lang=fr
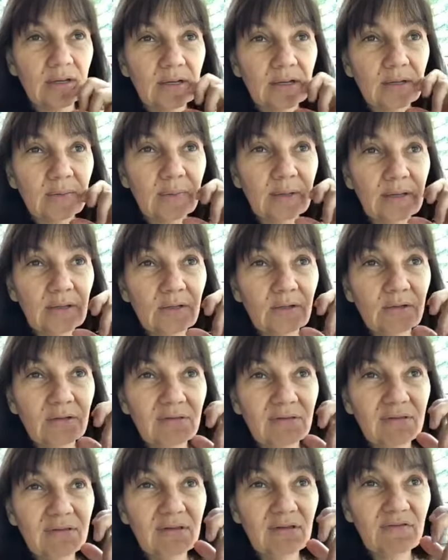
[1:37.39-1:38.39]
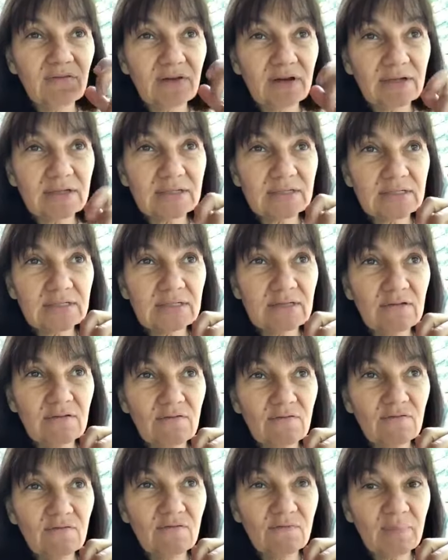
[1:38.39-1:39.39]
eh notre
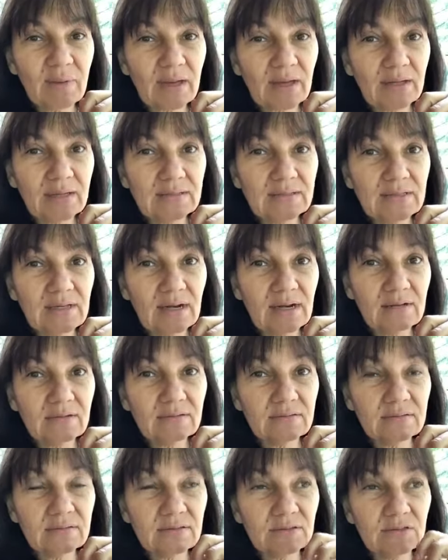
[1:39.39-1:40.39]
défensive par excellence,